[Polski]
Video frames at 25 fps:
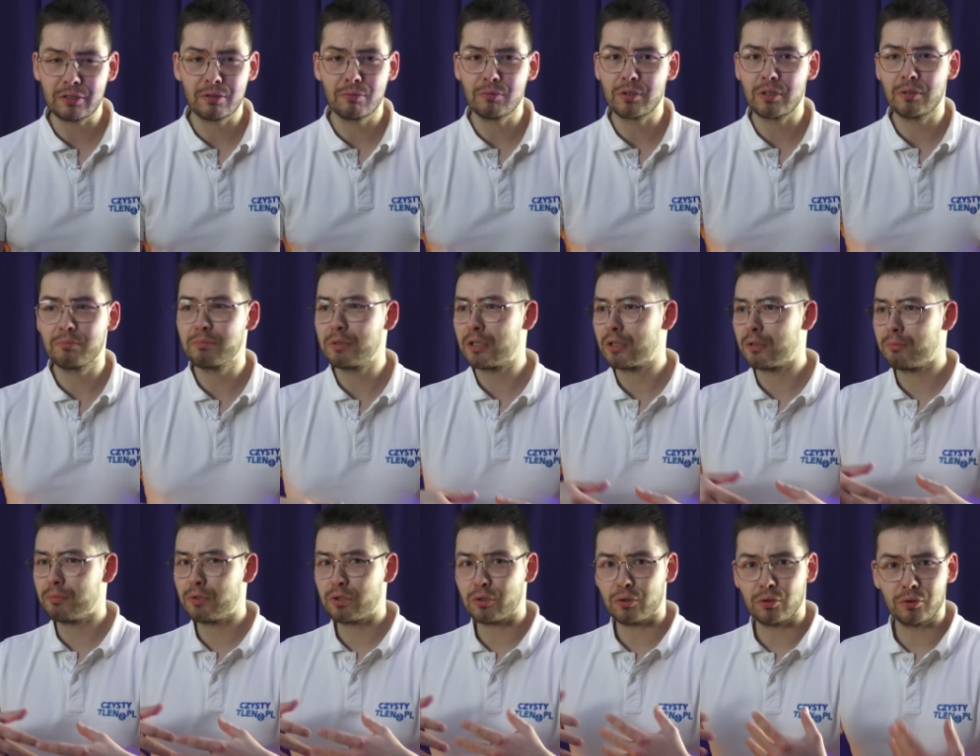chcą sobie
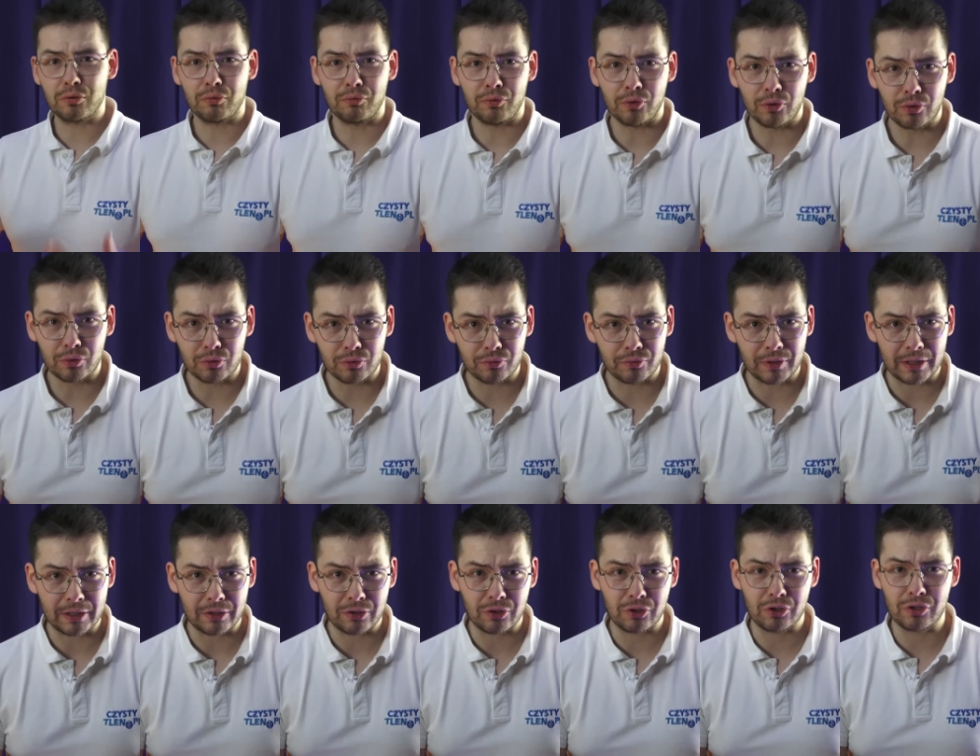robić otworów
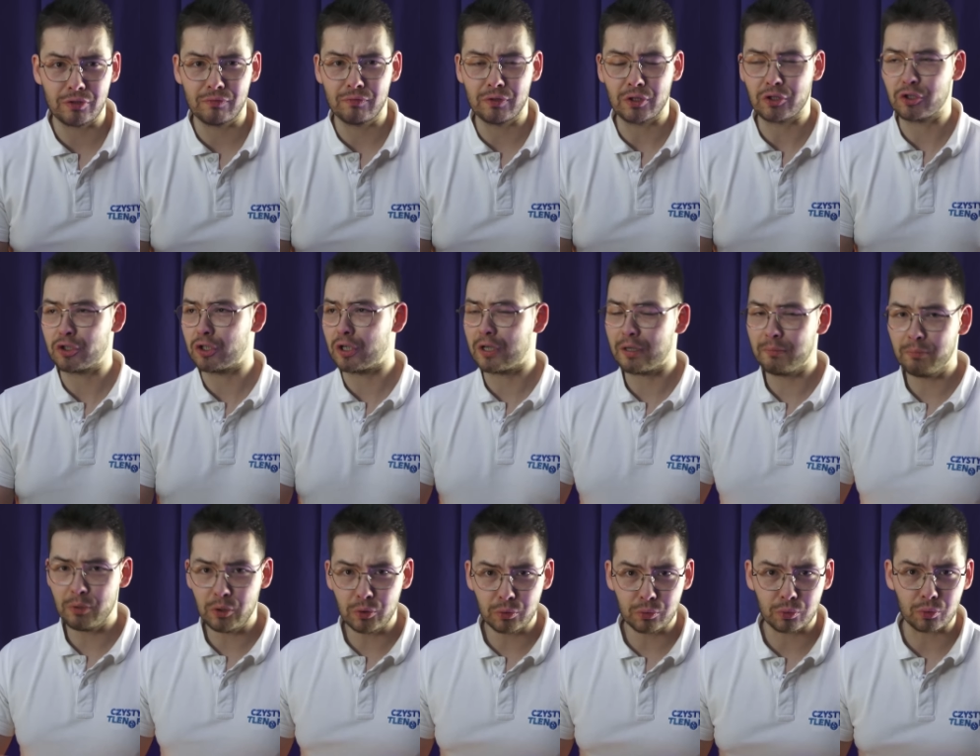jakichś dziwnych, czy
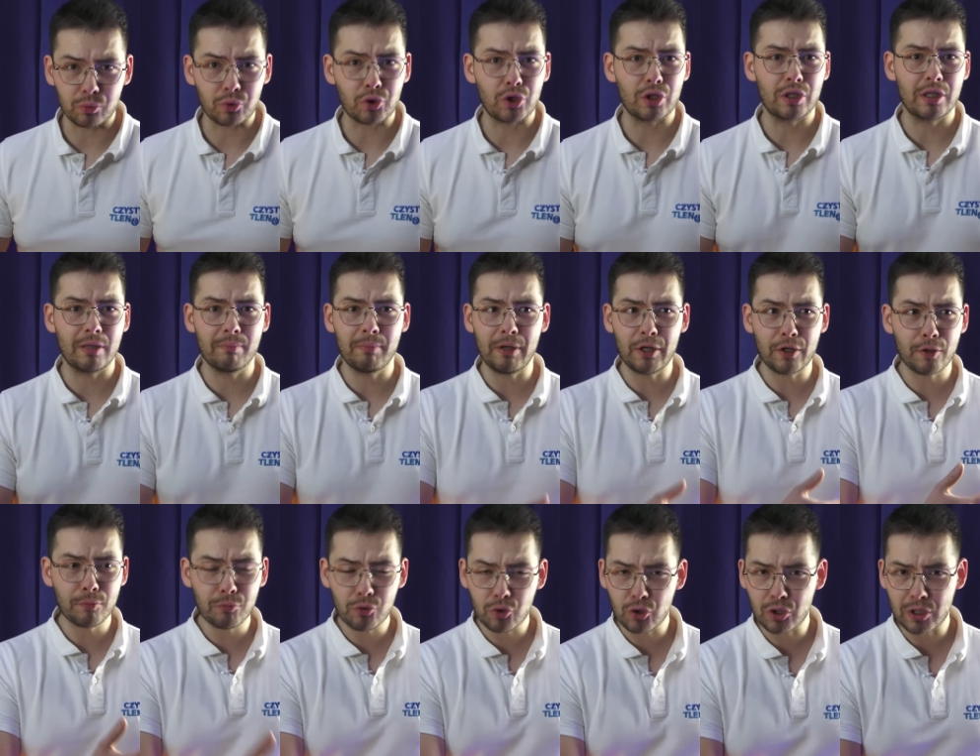remontu, czy nie
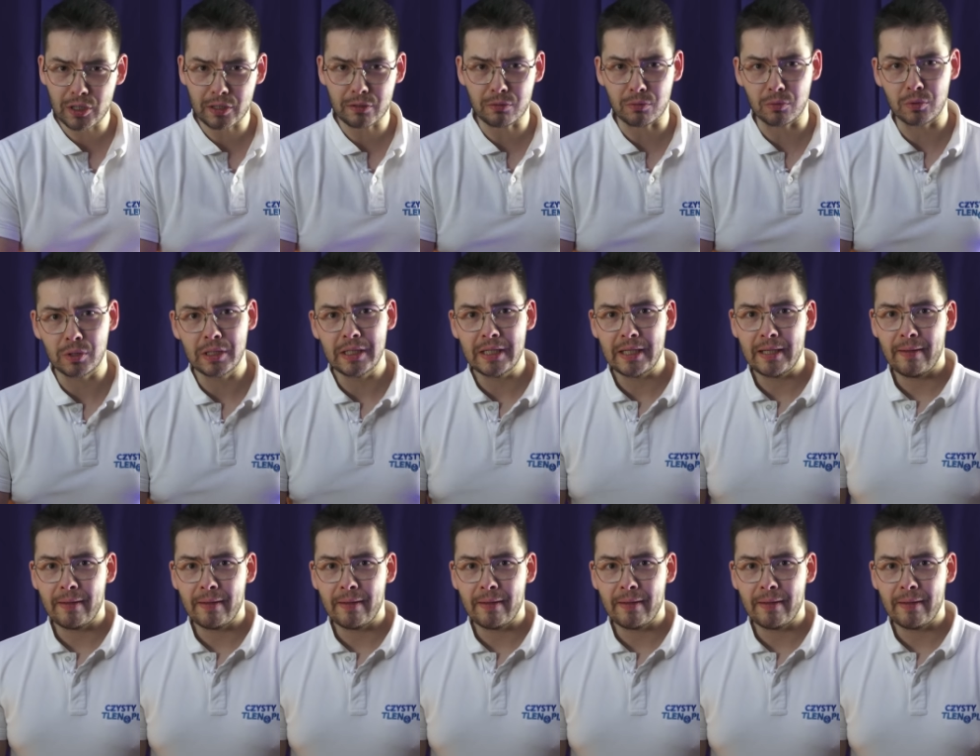mają już czasu.